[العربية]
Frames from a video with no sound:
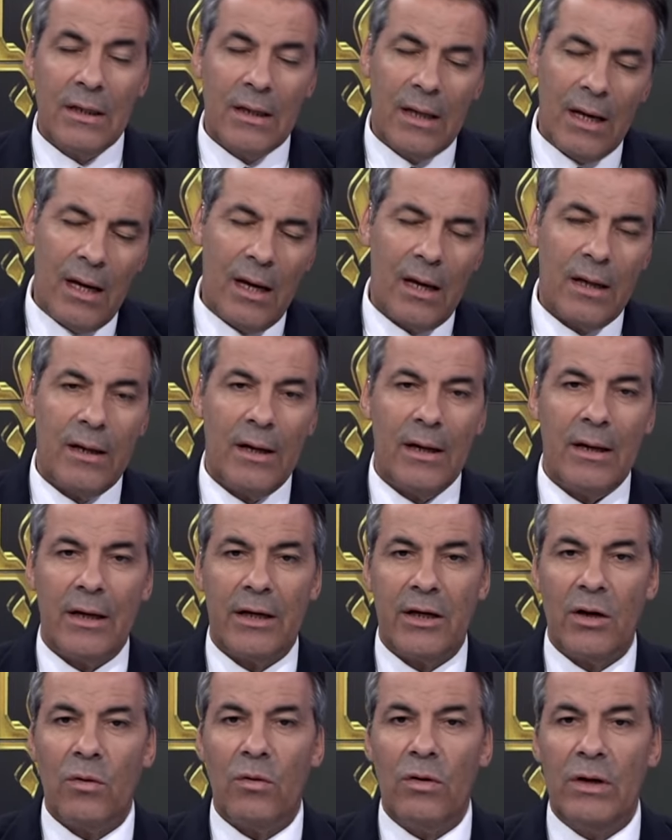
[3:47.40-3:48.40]
لا لا
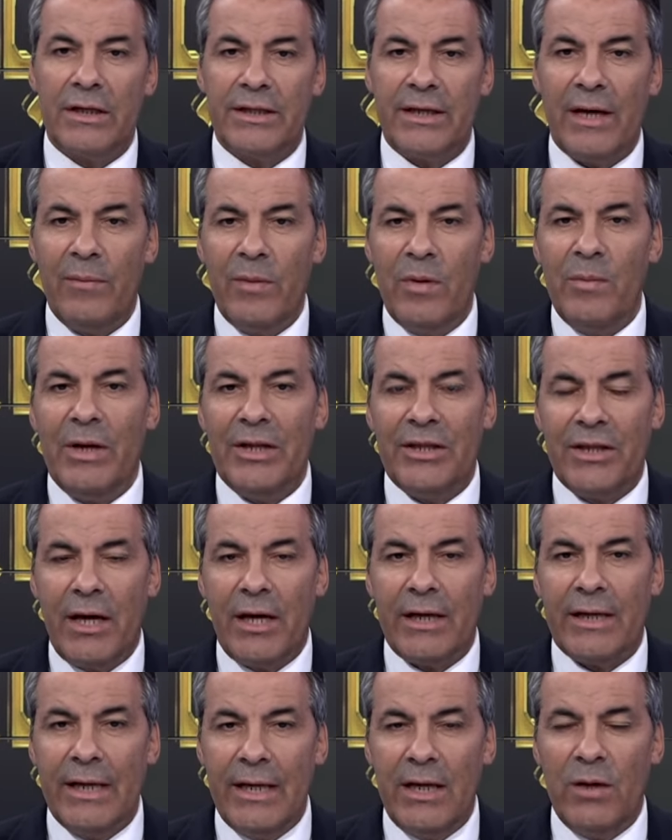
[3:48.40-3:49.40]
لا كي نقول لك تعمل
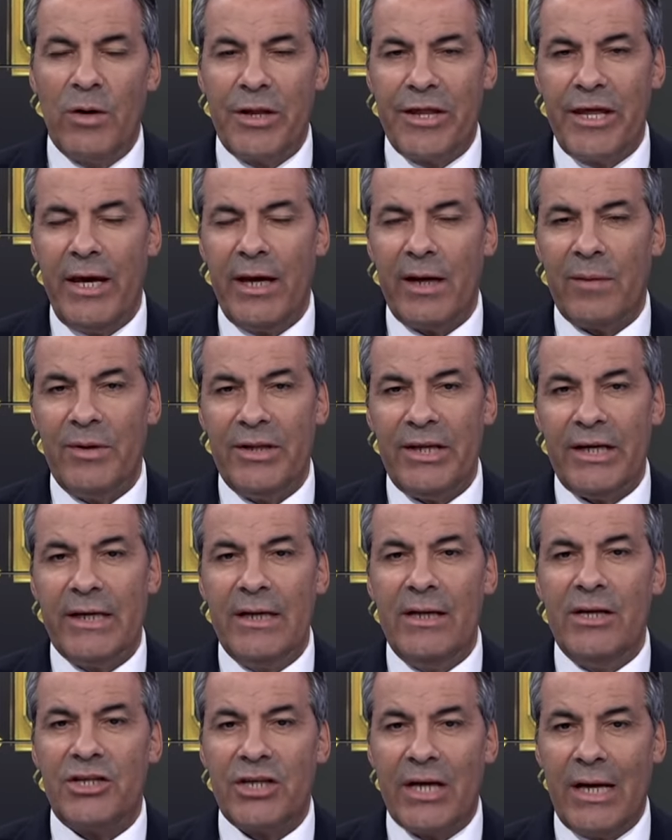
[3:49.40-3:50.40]
معناتها احكي لي وثائق ما
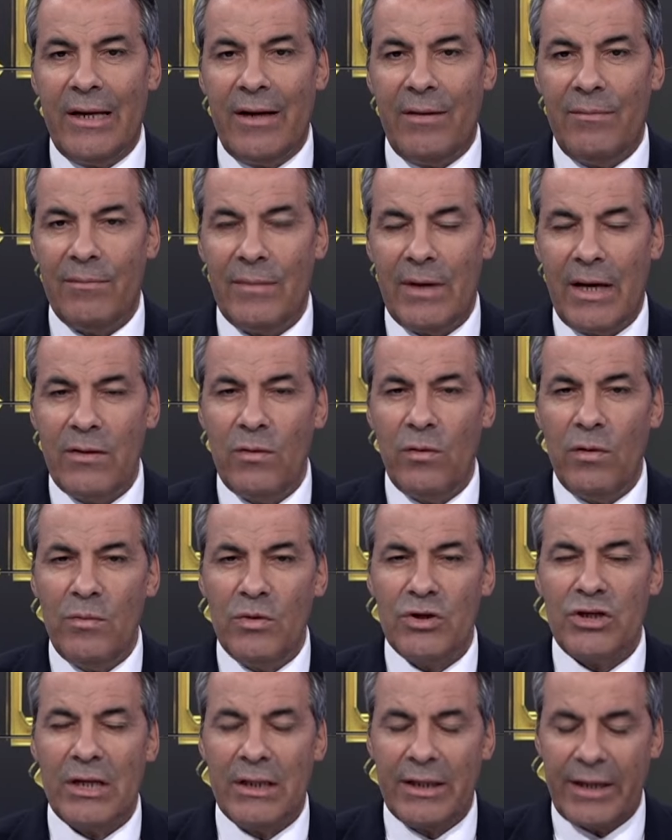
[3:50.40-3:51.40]
تحكيليش كلام هذا هو
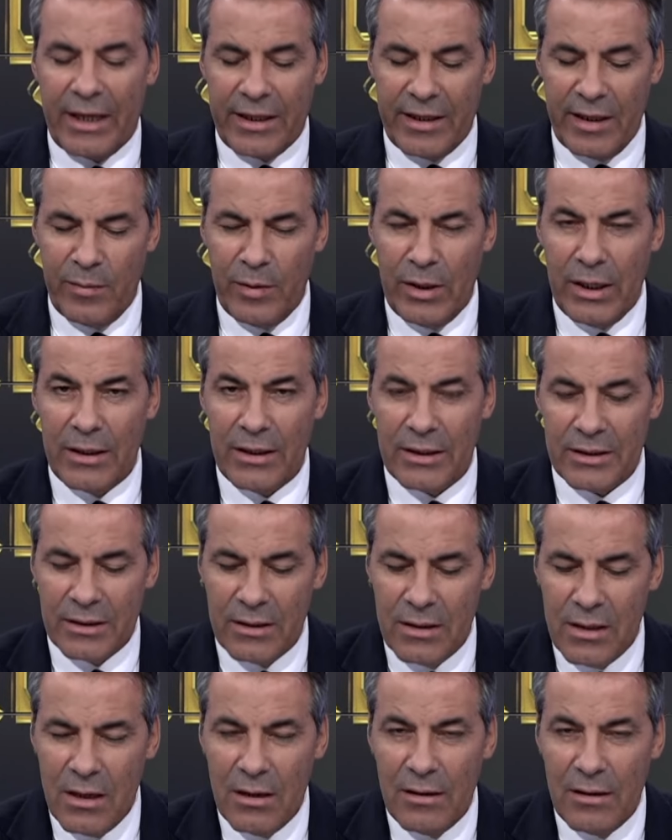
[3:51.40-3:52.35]
المشكل تاع كثير إيه من الناس لا لا